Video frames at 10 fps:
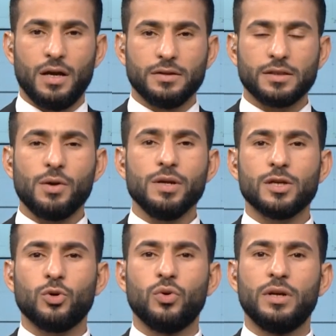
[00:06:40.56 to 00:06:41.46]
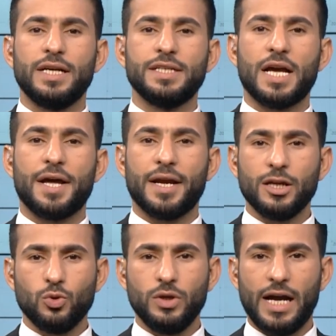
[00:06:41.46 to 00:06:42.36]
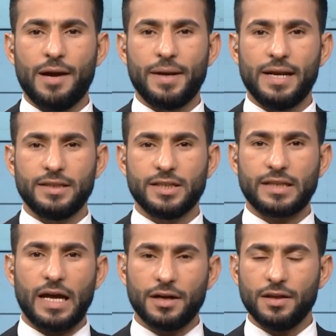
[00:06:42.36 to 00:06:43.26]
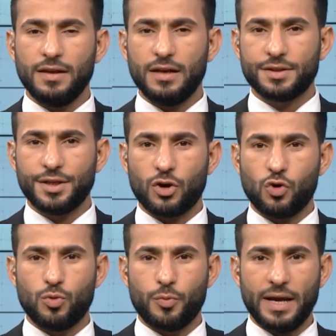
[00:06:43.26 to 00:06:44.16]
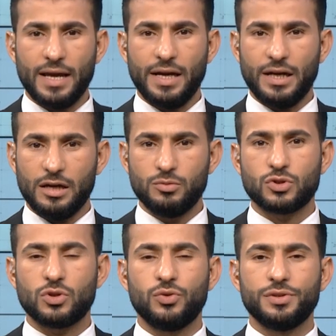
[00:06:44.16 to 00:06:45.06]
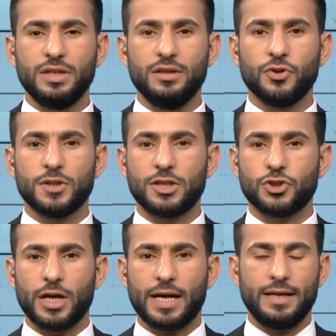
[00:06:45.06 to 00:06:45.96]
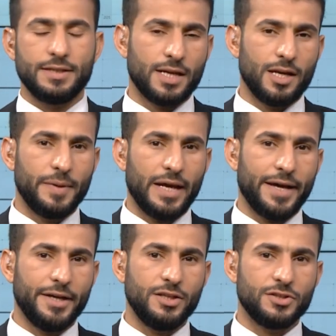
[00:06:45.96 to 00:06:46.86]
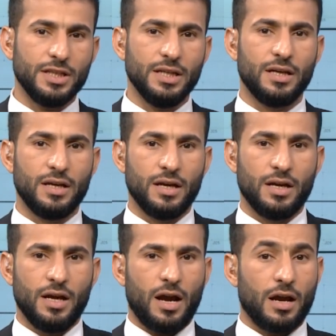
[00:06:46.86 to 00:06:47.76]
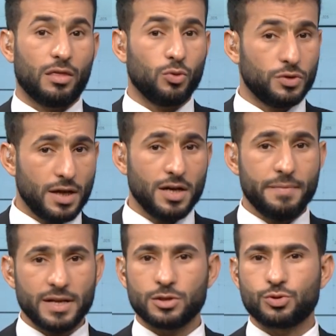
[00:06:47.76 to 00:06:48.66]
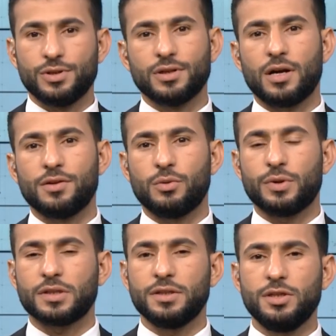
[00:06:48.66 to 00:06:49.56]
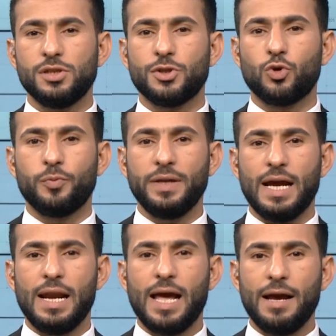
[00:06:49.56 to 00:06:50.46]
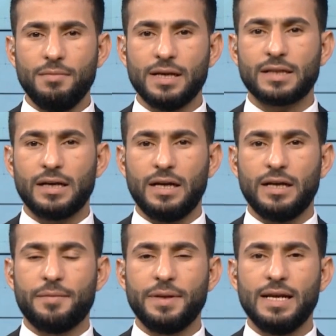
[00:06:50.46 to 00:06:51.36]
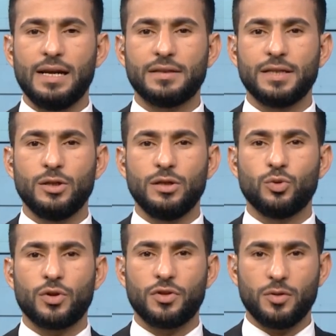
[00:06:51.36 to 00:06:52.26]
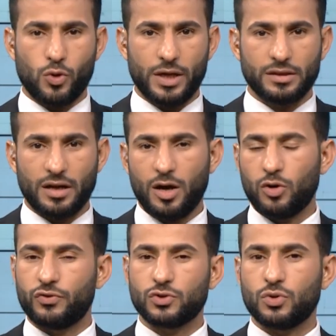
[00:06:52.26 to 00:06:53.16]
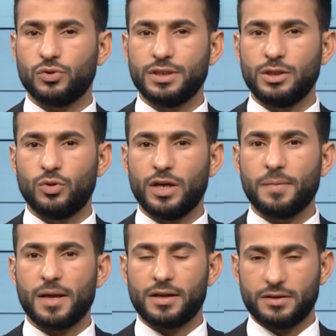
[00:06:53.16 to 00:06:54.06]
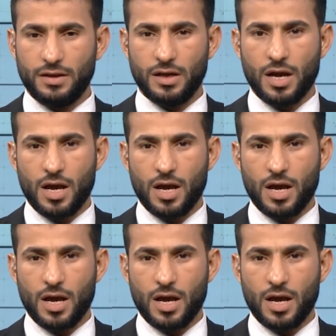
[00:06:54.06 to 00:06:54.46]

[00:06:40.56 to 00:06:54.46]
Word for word: تتواصل الإدانات لحملات التحريض التي يقوم بها الإعلام السعودي ضد الشيخ علي سالم الحريزي حيث دان مجلس الإنقاذ الوطني الجنوبي الحملة الإعلامية التي ينظمها التحالف السعودي الإماراتي